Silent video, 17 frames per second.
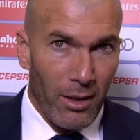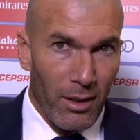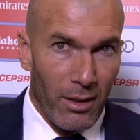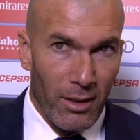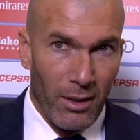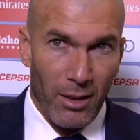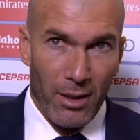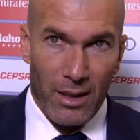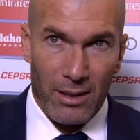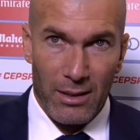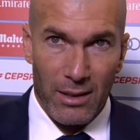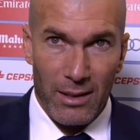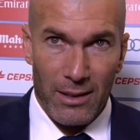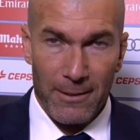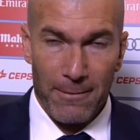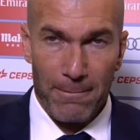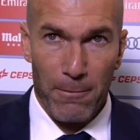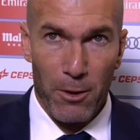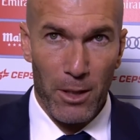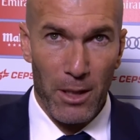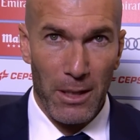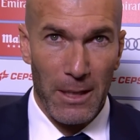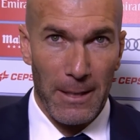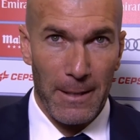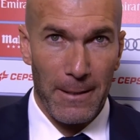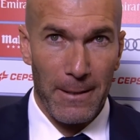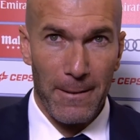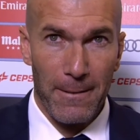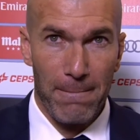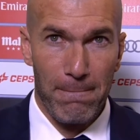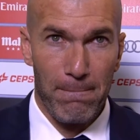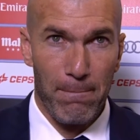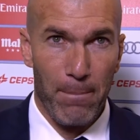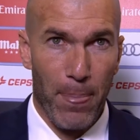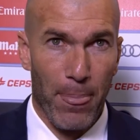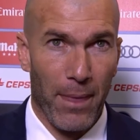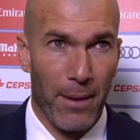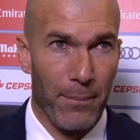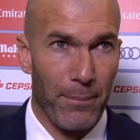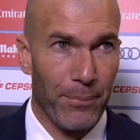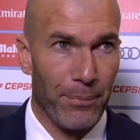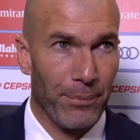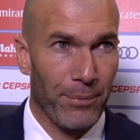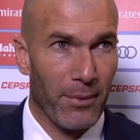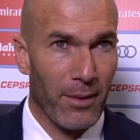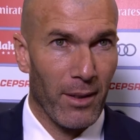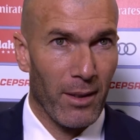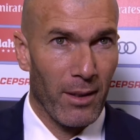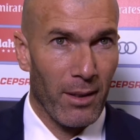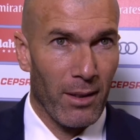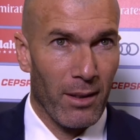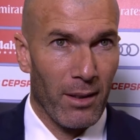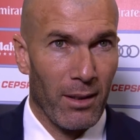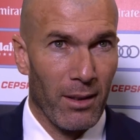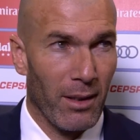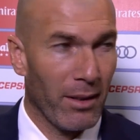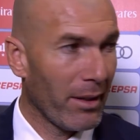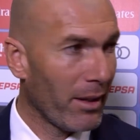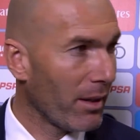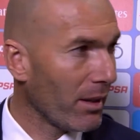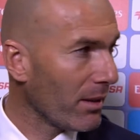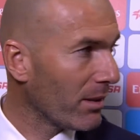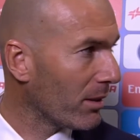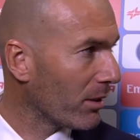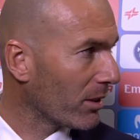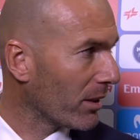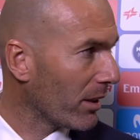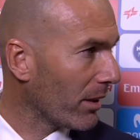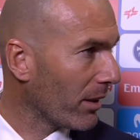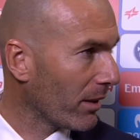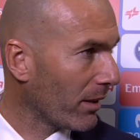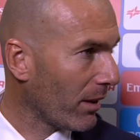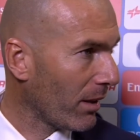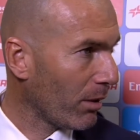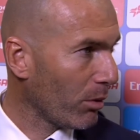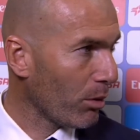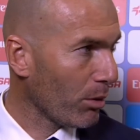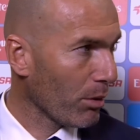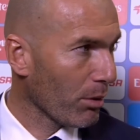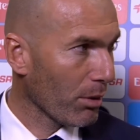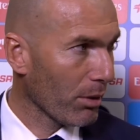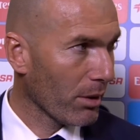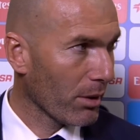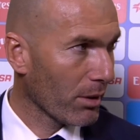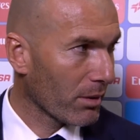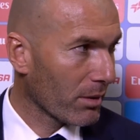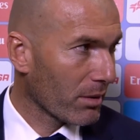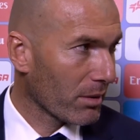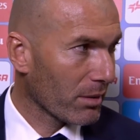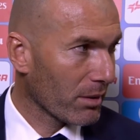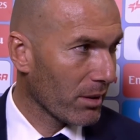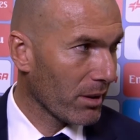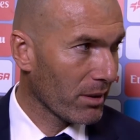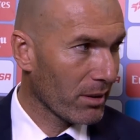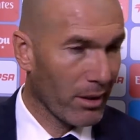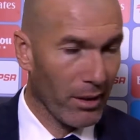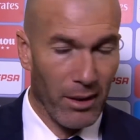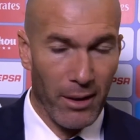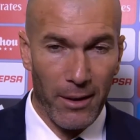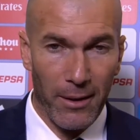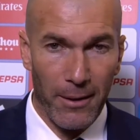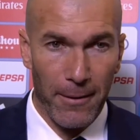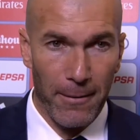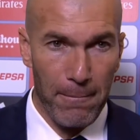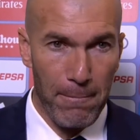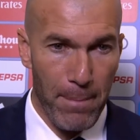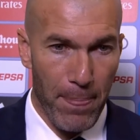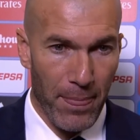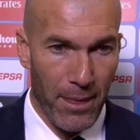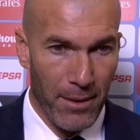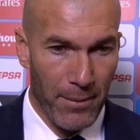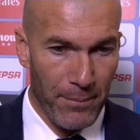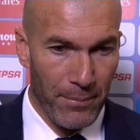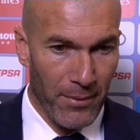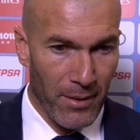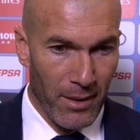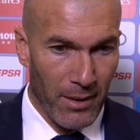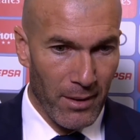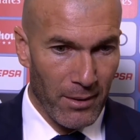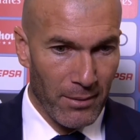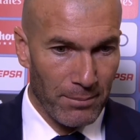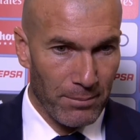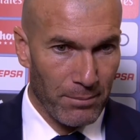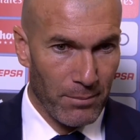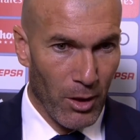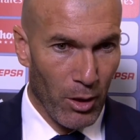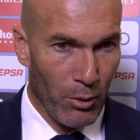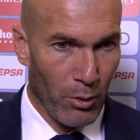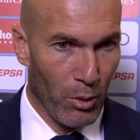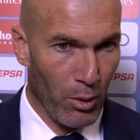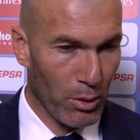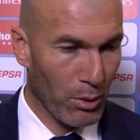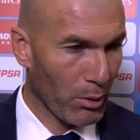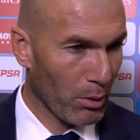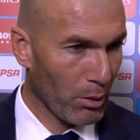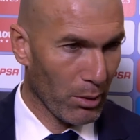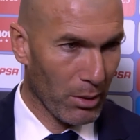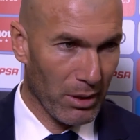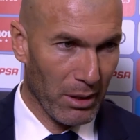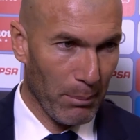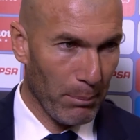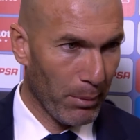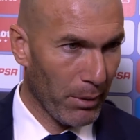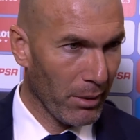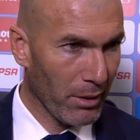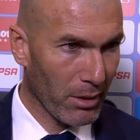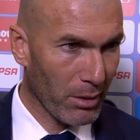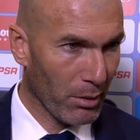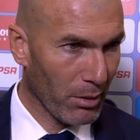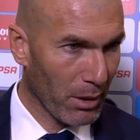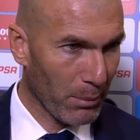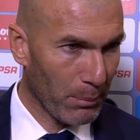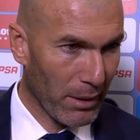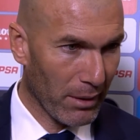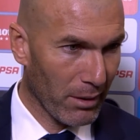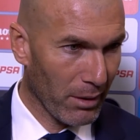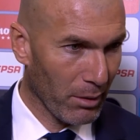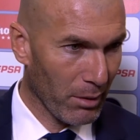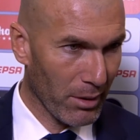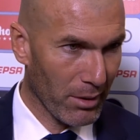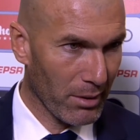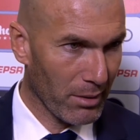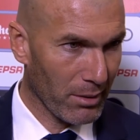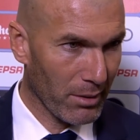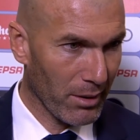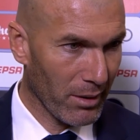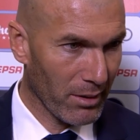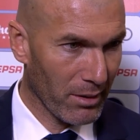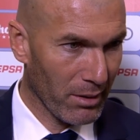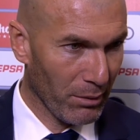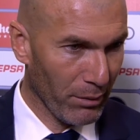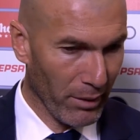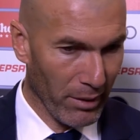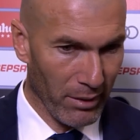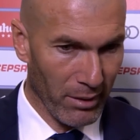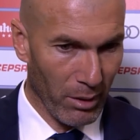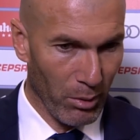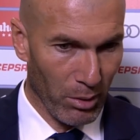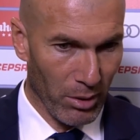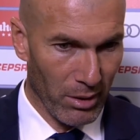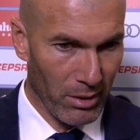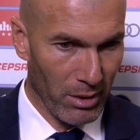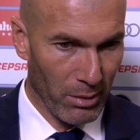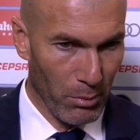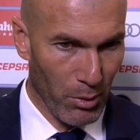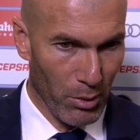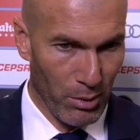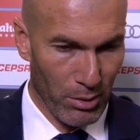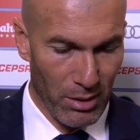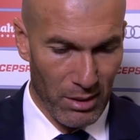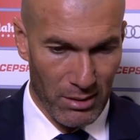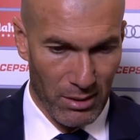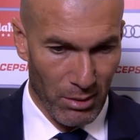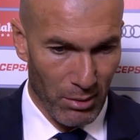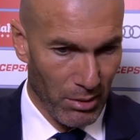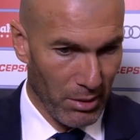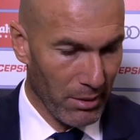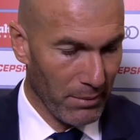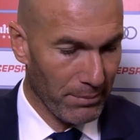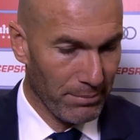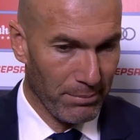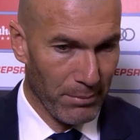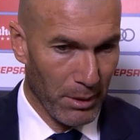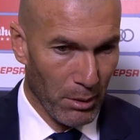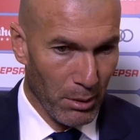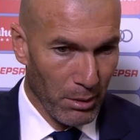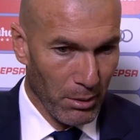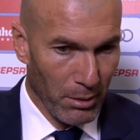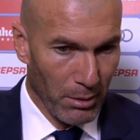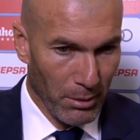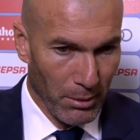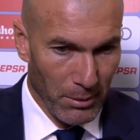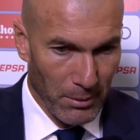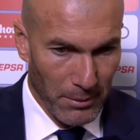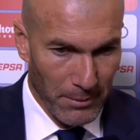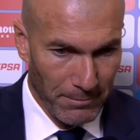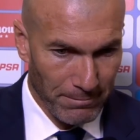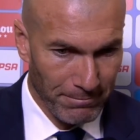y ya está. ¿no? Y el análisis que, hago yo es, es, que nuestro siempre inicio de partido es, es diferente a lo que hicimos hasta ahora, pero